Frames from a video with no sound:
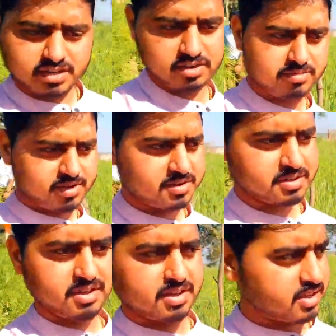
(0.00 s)
घर पे
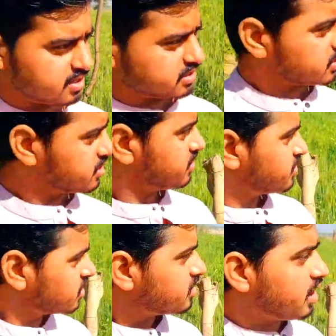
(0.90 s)
ठीक है
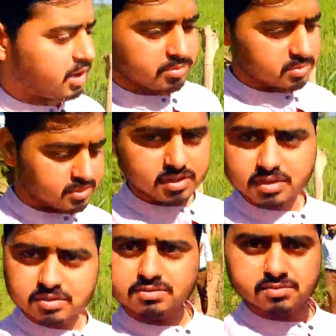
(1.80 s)
आपको भी दिखा
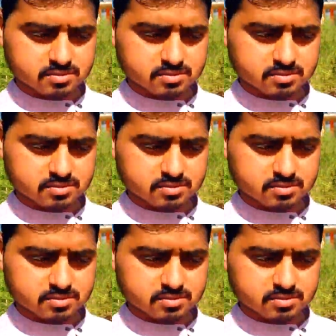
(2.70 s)
दो